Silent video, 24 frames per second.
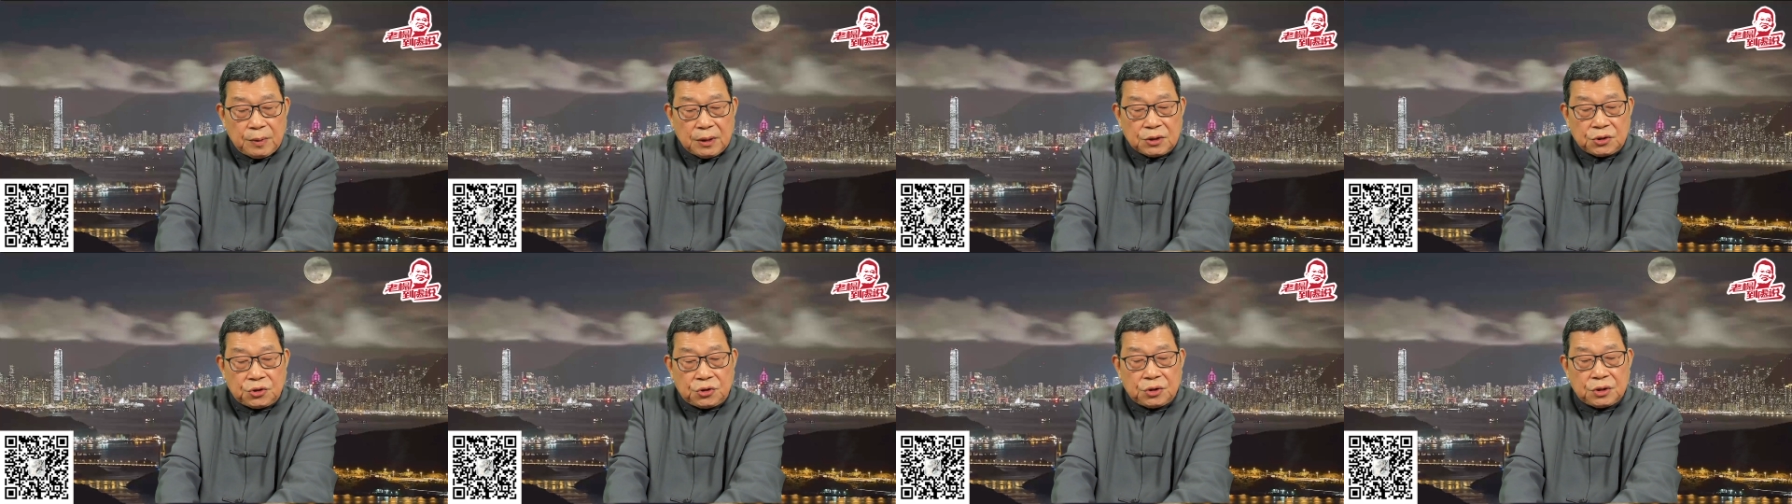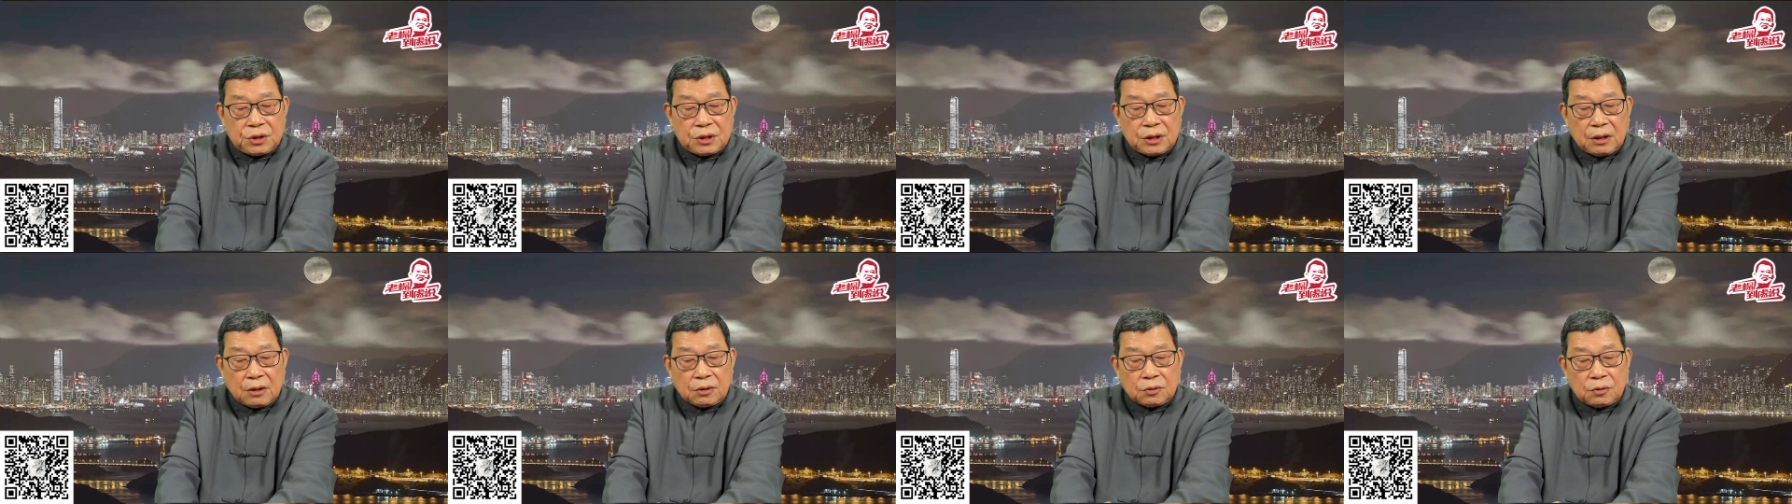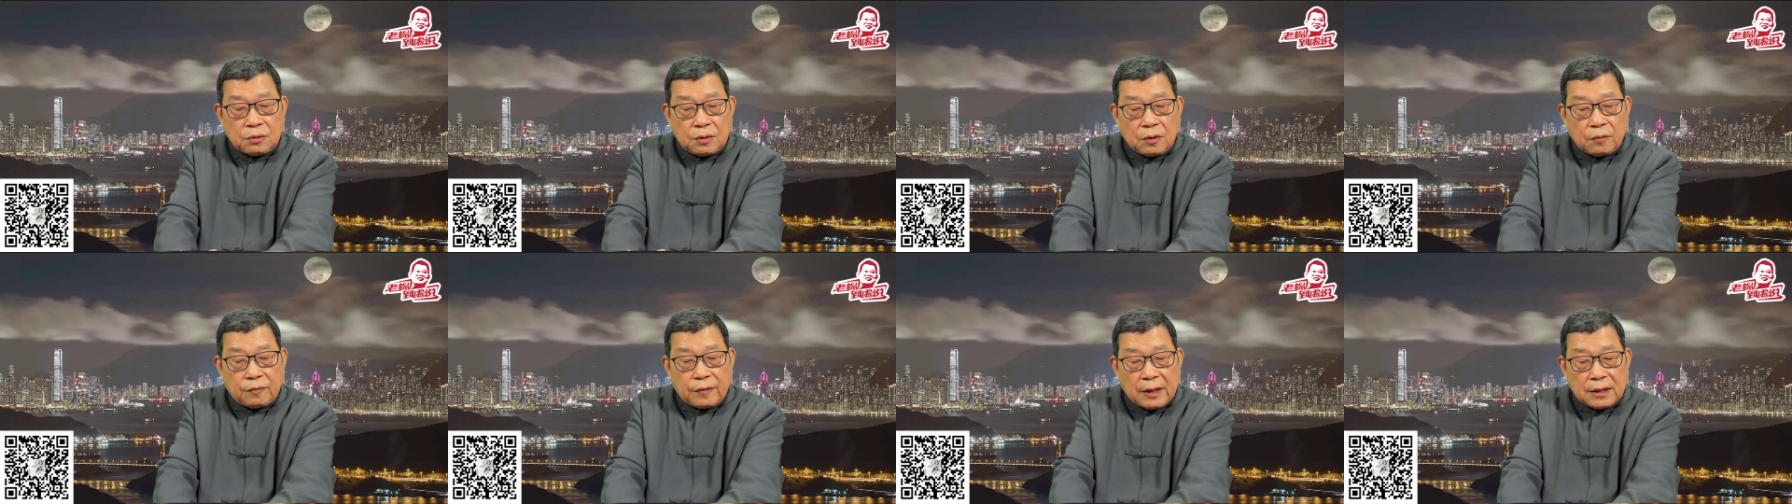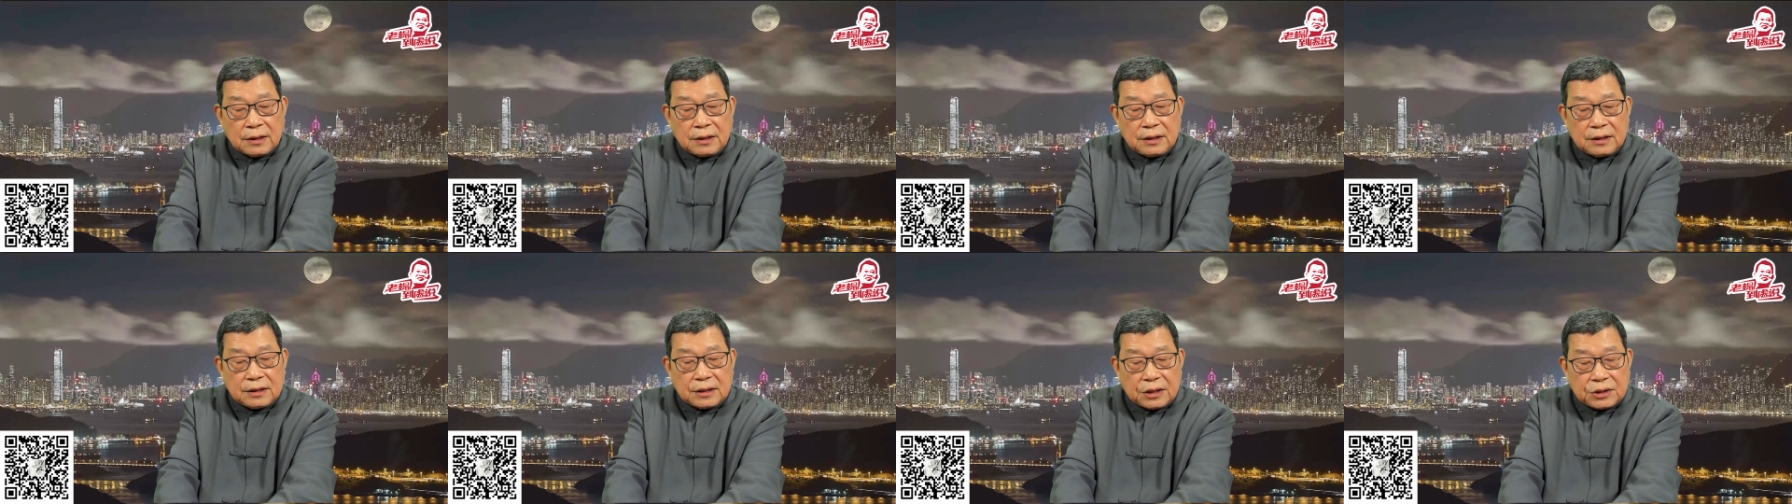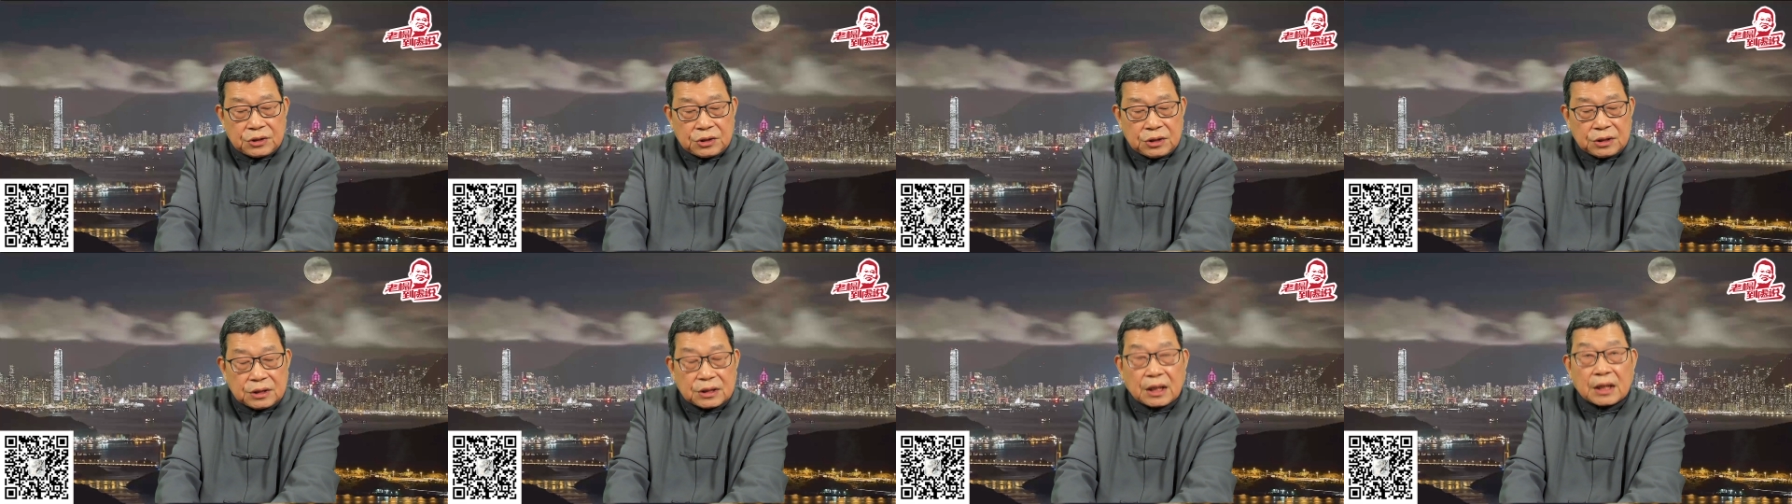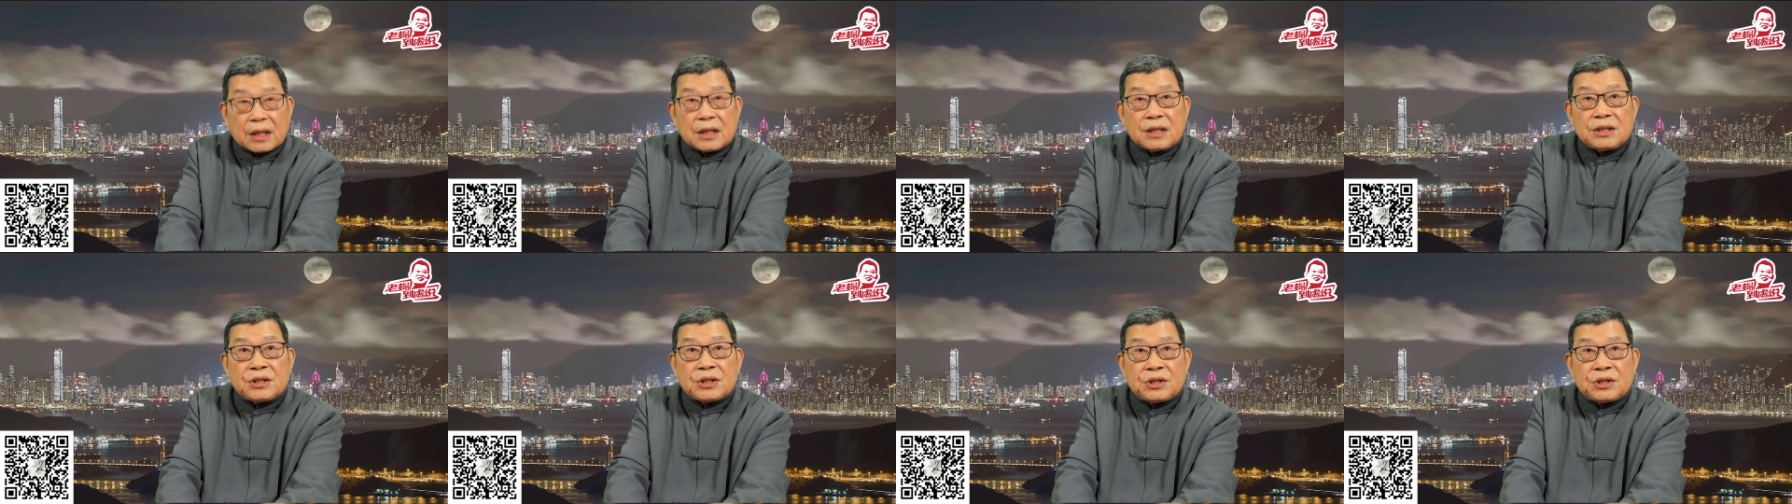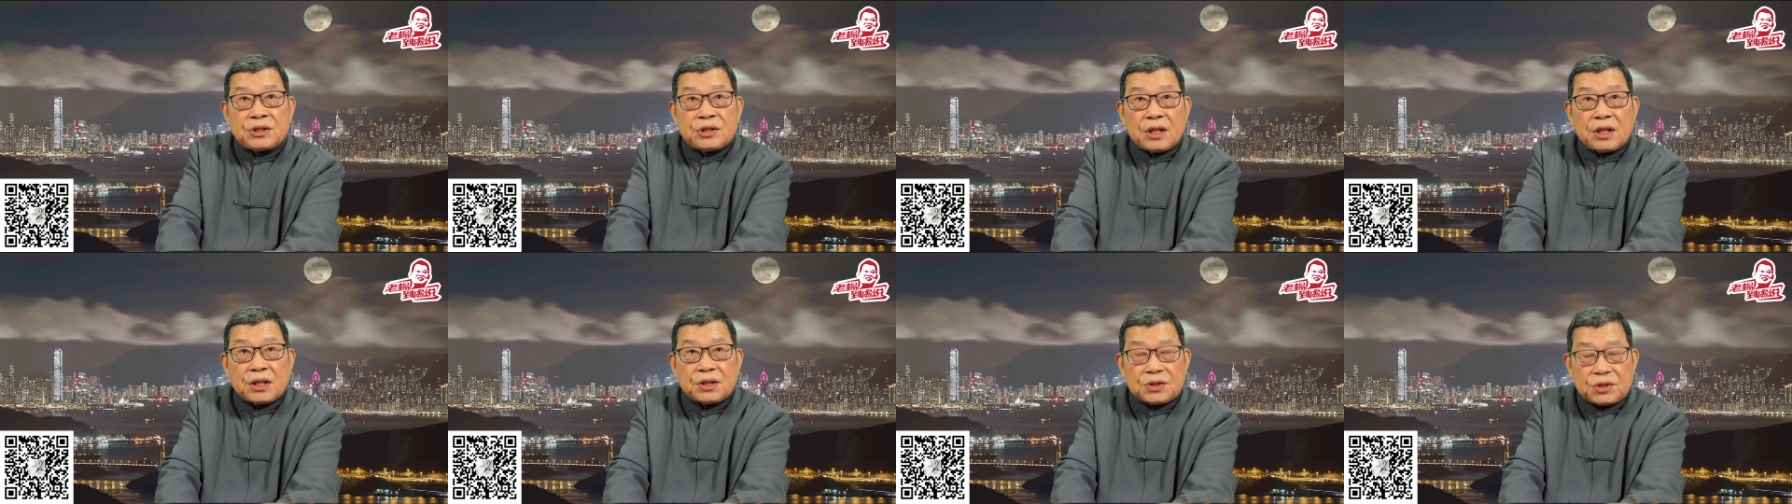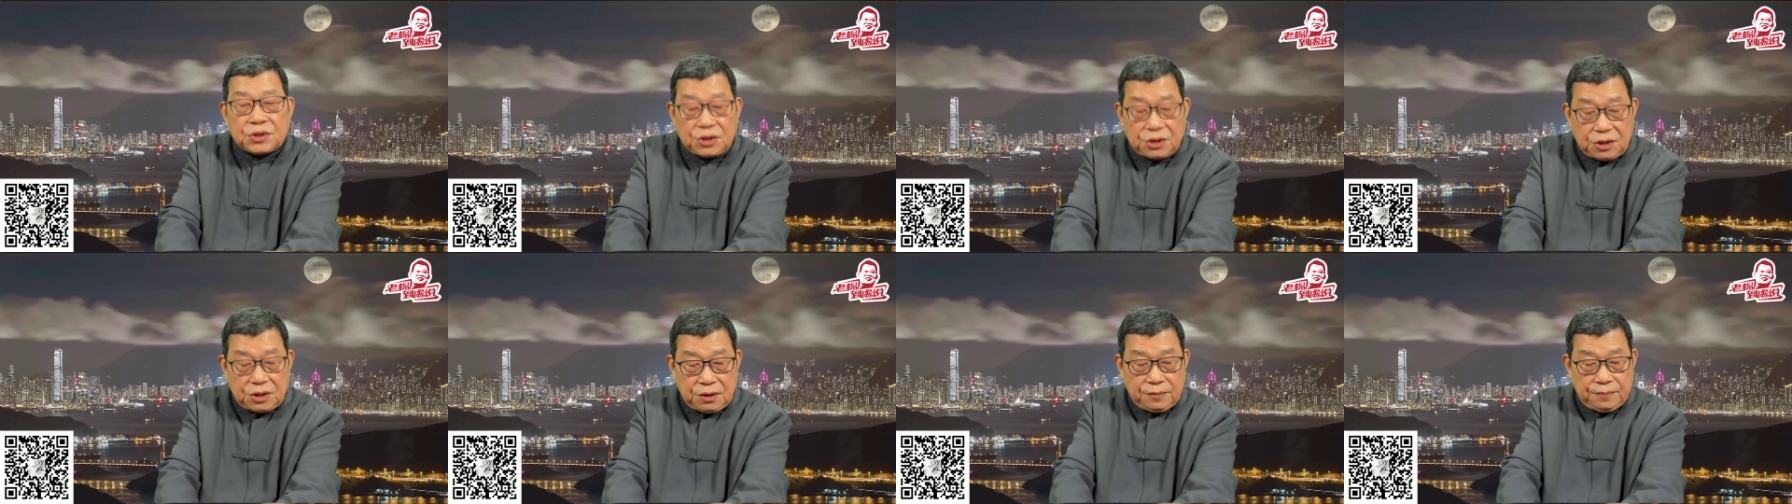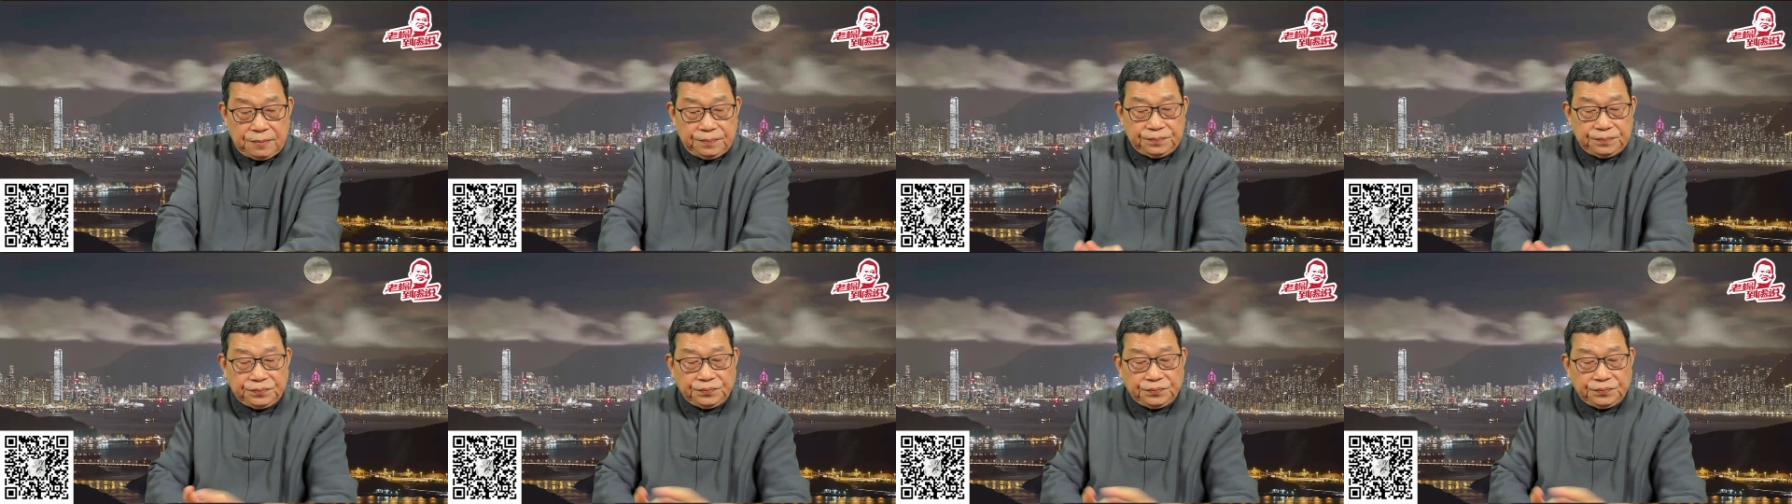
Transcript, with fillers: 并取消了对房地产市场的一些限制。